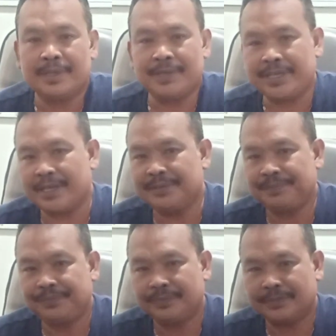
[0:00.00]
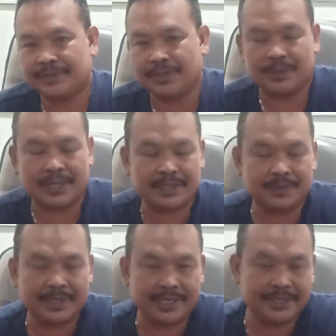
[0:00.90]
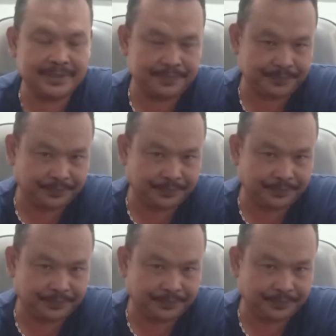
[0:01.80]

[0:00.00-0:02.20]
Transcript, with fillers: Demikian saudara-saudari